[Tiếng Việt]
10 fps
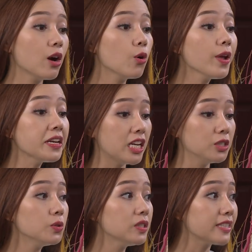có quyết định
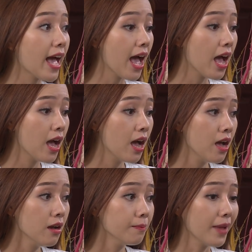của người ta
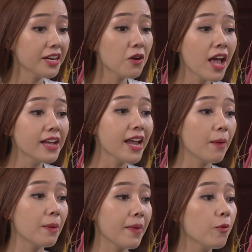mẹ đâu thể nào
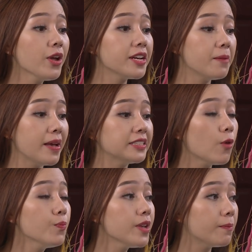mà mẹ quyết định mẹ
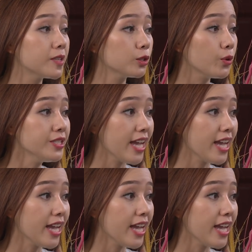sống giùm cho tuổi